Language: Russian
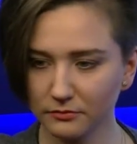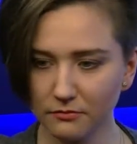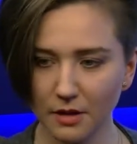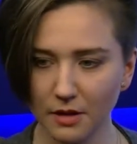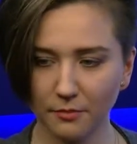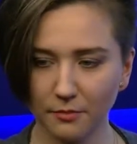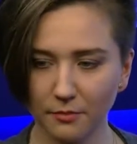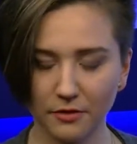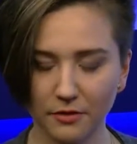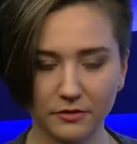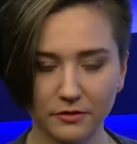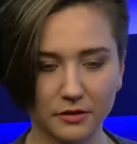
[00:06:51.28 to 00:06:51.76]

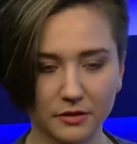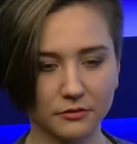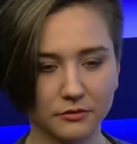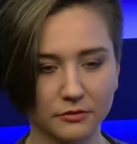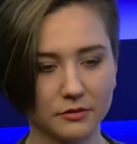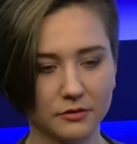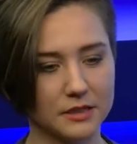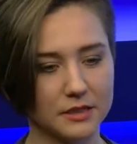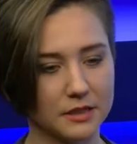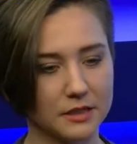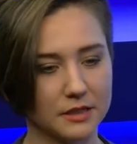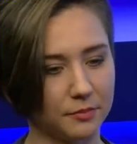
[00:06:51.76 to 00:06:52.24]

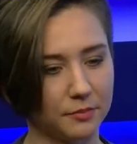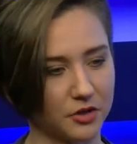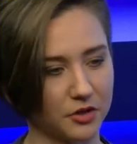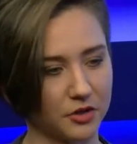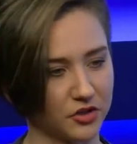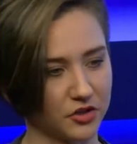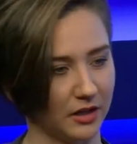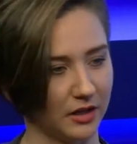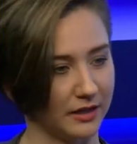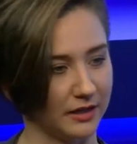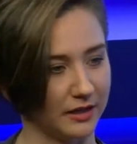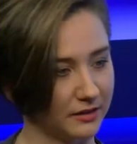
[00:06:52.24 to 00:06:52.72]
повернула и
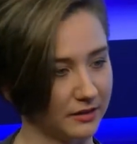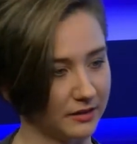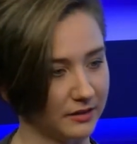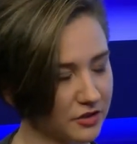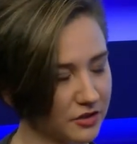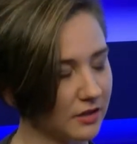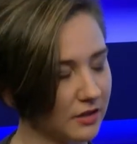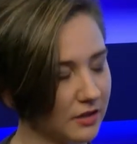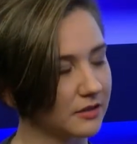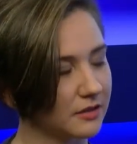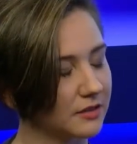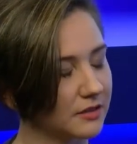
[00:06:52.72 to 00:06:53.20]
пошла. Я
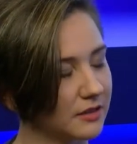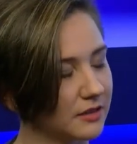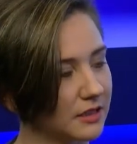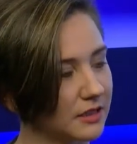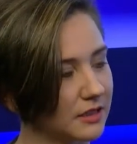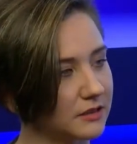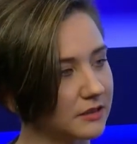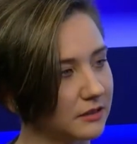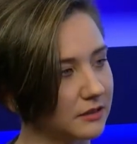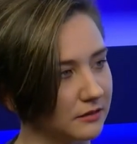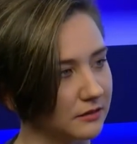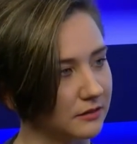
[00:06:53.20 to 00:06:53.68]
дошла до этой
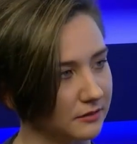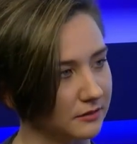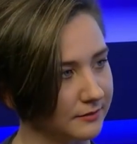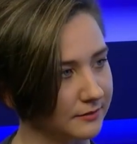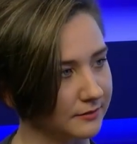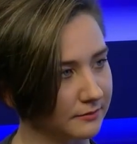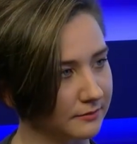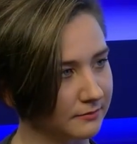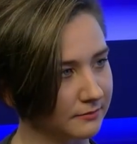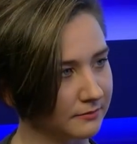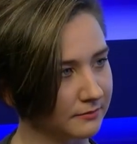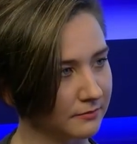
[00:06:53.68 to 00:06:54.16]
гостиницы.
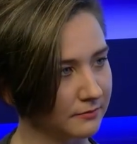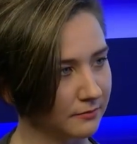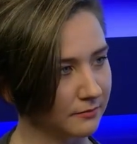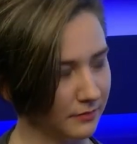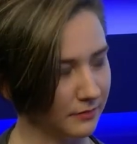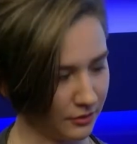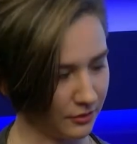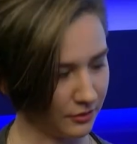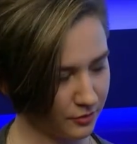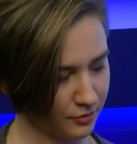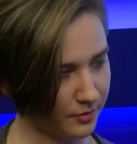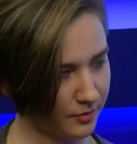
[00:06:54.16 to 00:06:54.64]

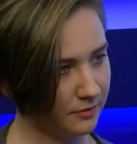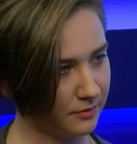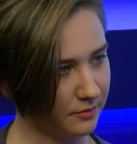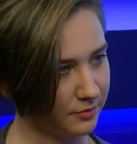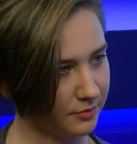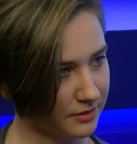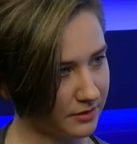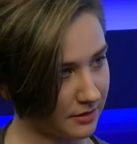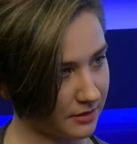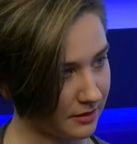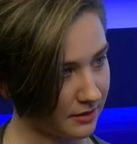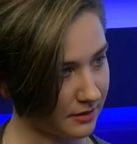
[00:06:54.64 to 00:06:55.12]
Мне успели
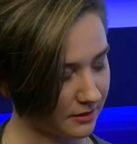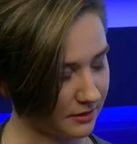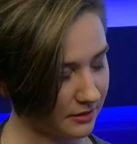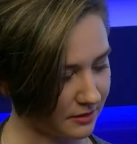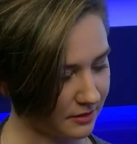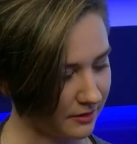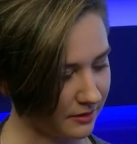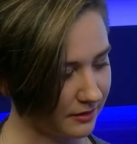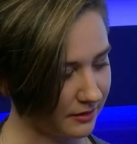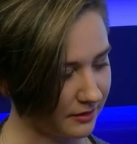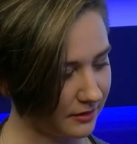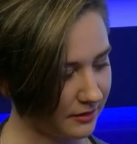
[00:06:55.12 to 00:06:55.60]
прислать
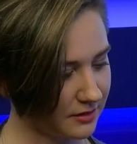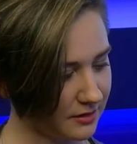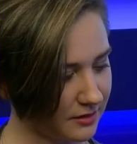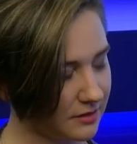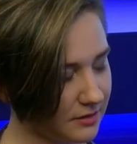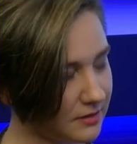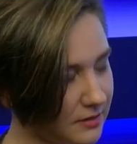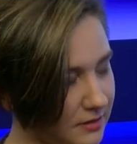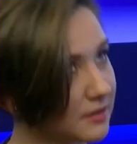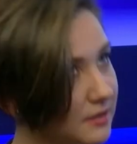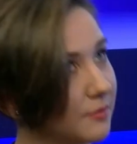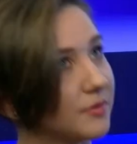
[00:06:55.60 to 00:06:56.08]
название
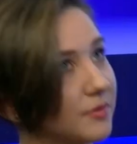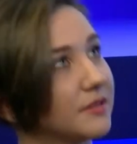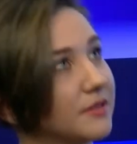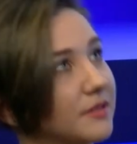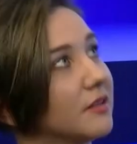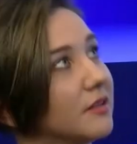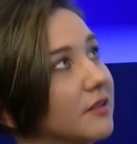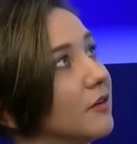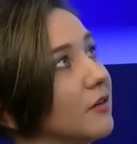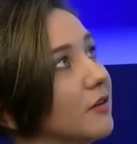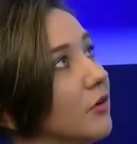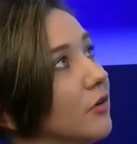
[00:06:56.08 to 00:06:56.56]
гостиницы, я
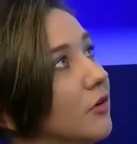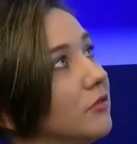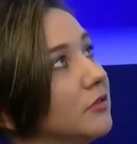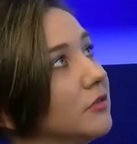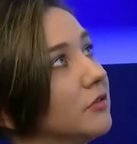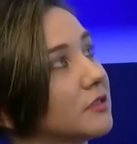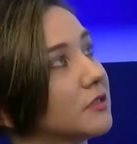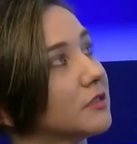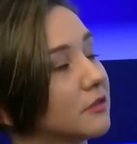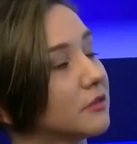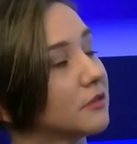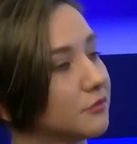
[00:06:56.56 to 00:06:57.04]
подняла голову,
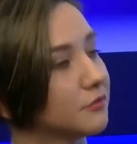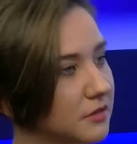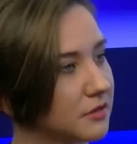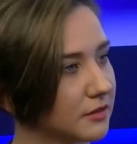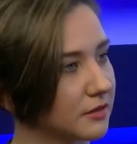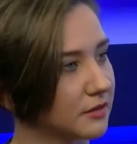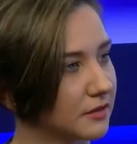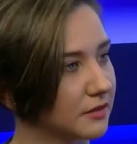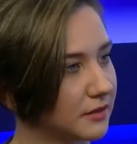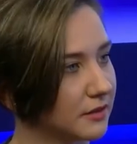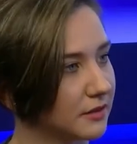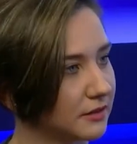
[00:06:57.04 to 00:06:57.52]
я стою возле
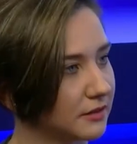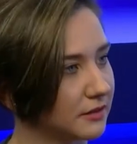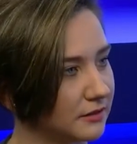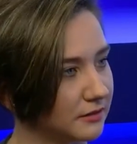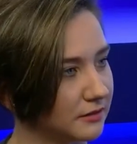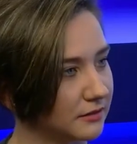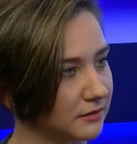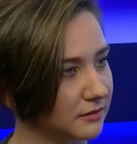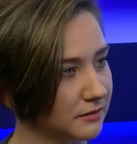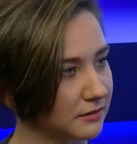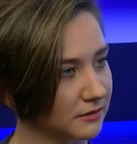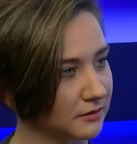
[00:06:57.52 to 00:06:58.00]
этой
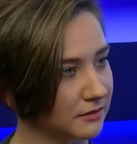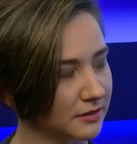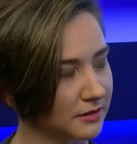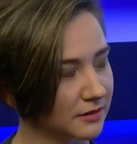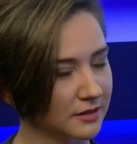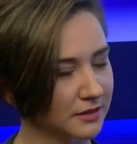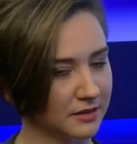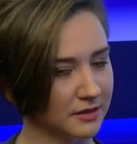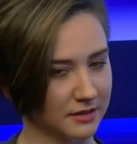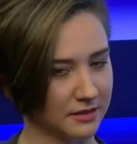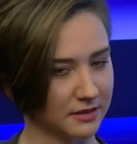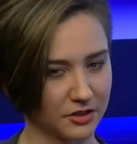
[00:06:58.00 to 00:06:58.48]
гостиницы.
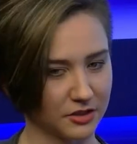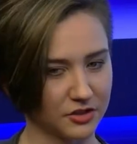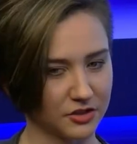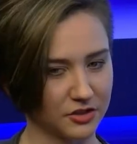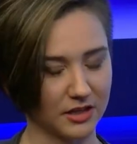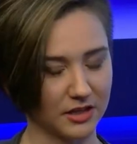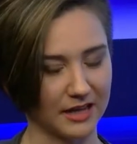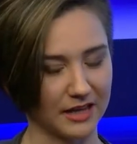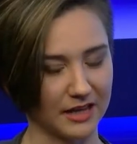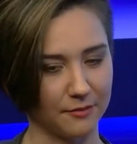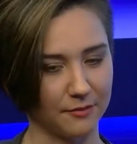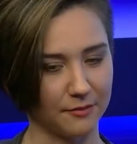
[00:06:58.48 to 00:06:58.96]

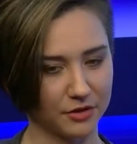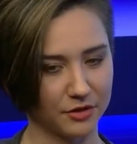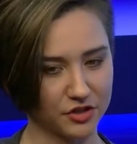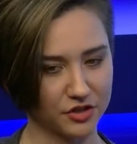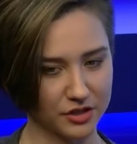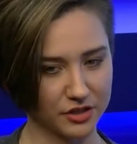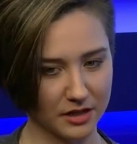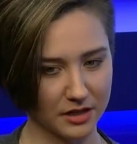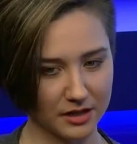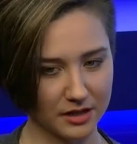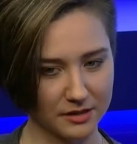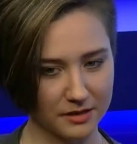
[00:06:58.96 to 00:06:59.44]
Зашла. Я
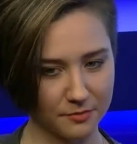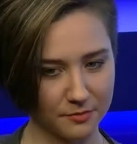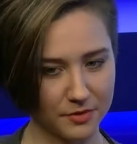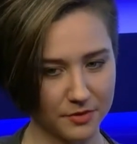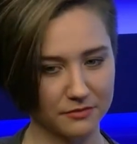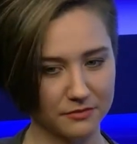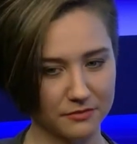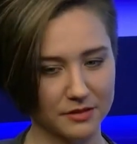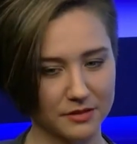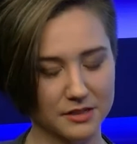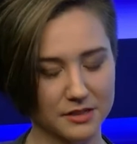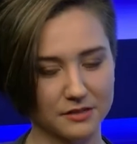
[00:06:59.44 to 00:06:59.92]
пришла на
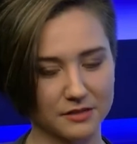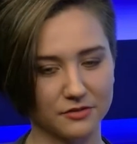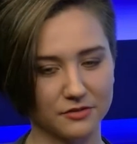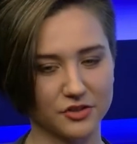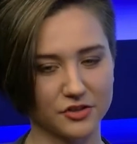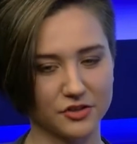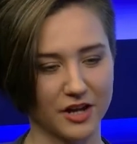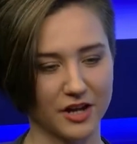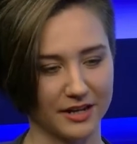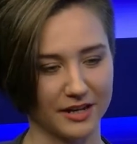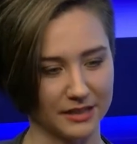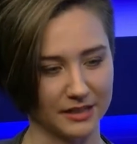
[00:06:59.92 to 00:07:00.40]
первое
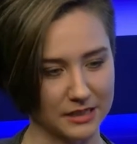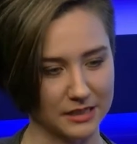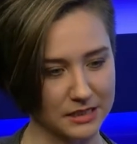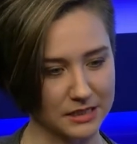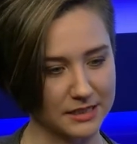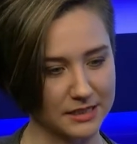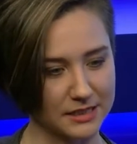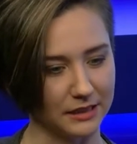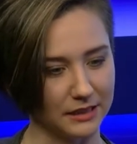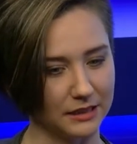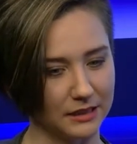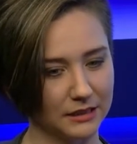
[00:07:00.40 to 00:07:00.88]
совещание,
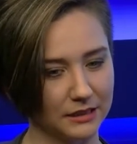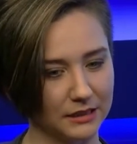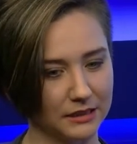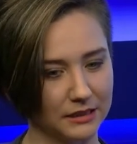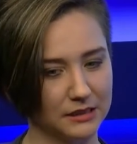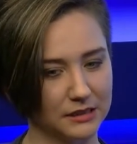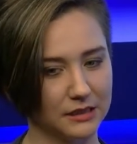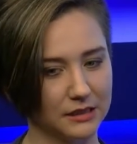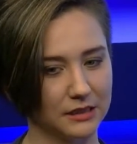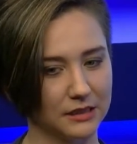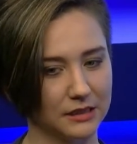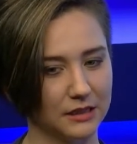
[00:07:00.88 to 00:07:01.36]
села.
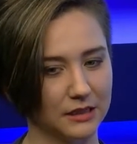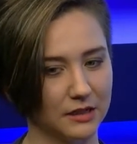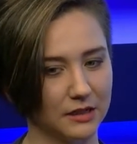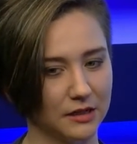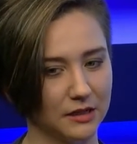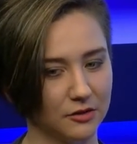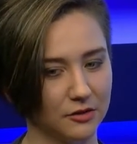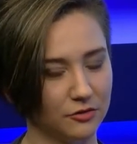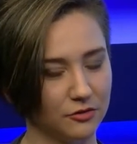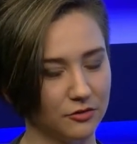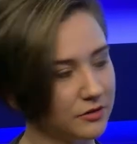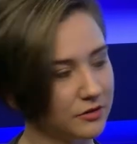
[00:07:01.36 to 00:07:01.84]

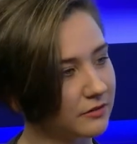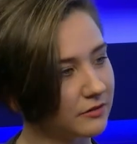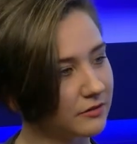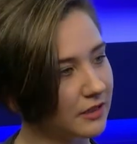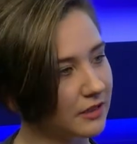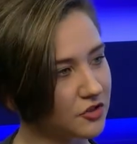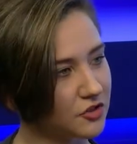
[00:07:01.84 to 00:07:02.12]
Люди говорят на